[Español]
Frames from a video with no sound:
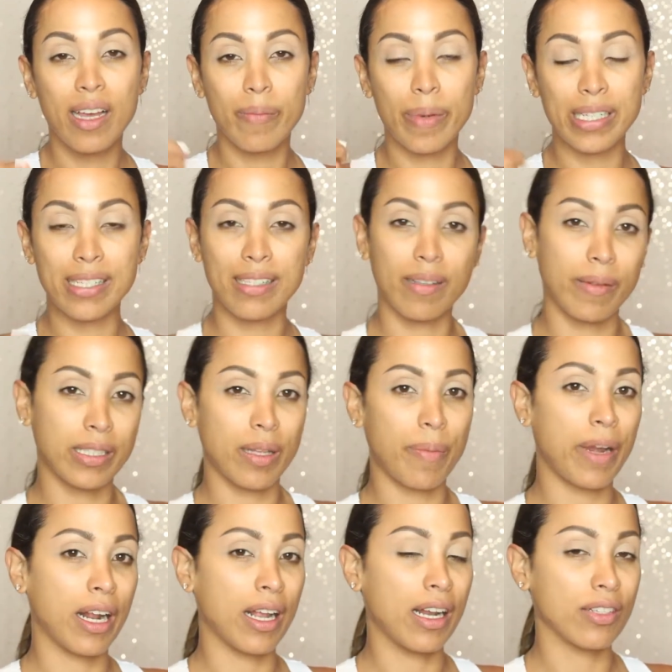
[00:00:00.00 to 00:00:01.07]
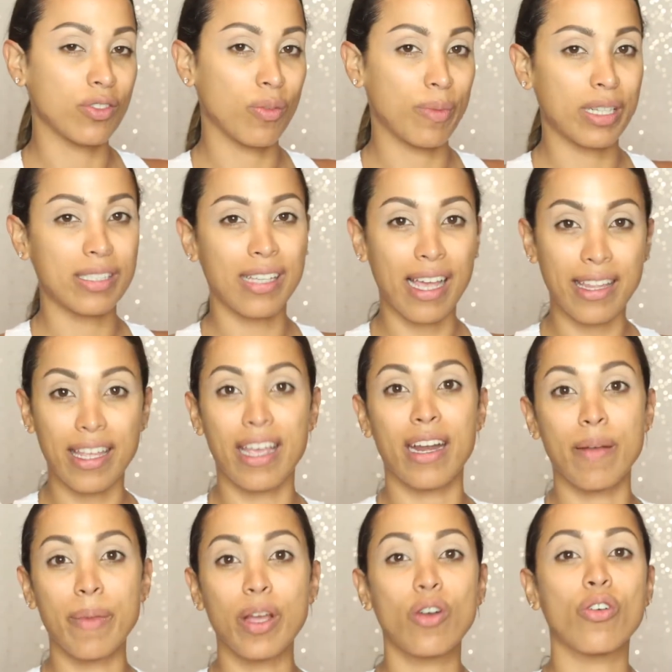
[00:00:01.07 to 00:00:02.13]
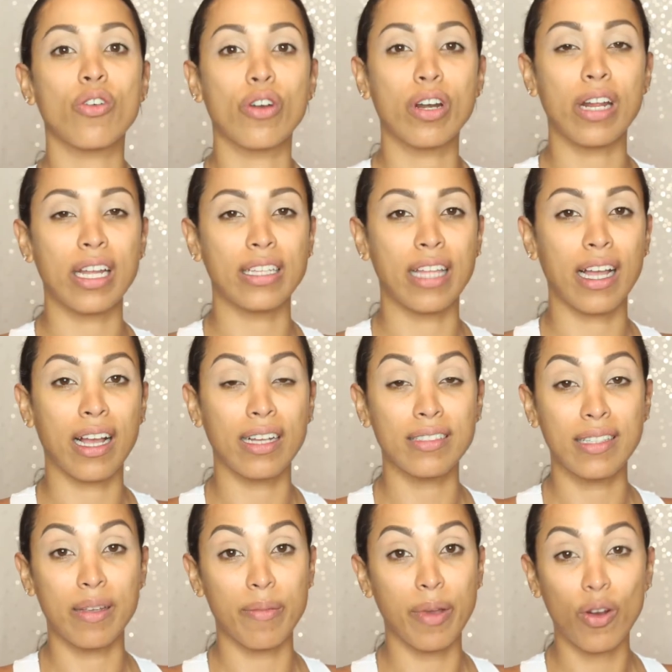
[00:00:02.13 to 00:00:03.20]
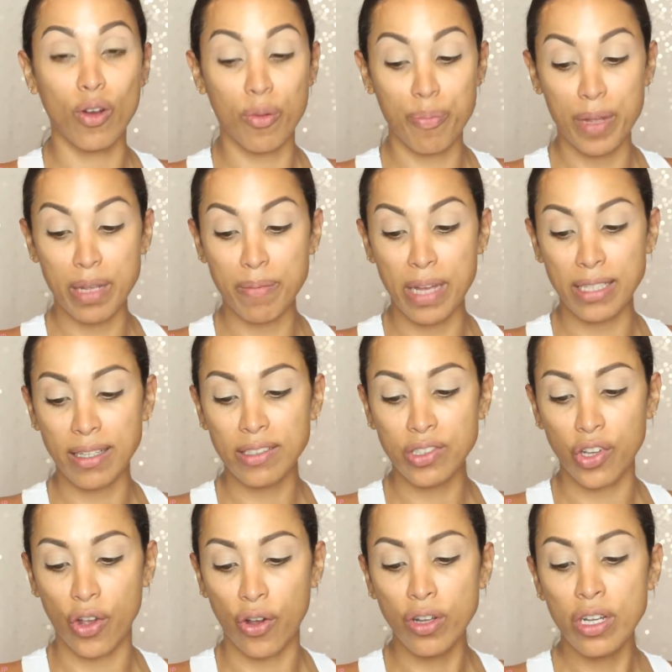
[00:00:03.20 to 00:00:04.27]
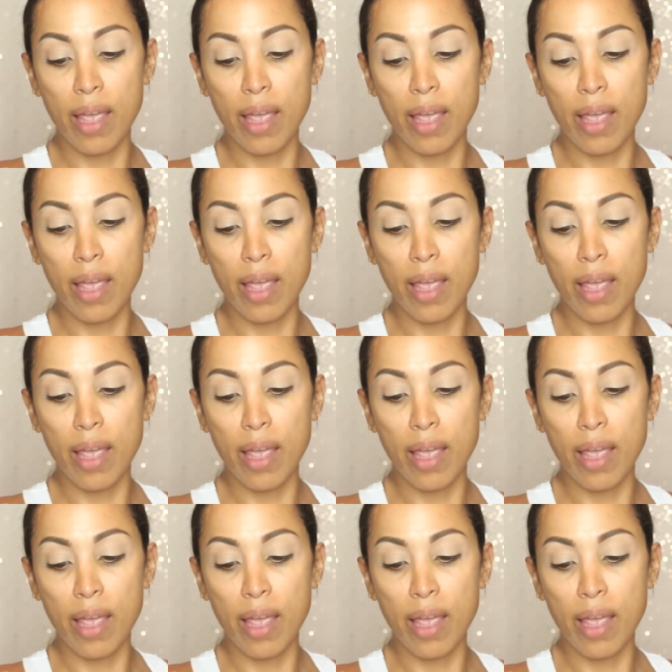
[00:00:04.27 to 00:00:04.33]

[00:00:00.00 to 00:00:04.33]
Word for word: precisamente para que la sombra se adhiera mejor y tenga así mejor pigmentación.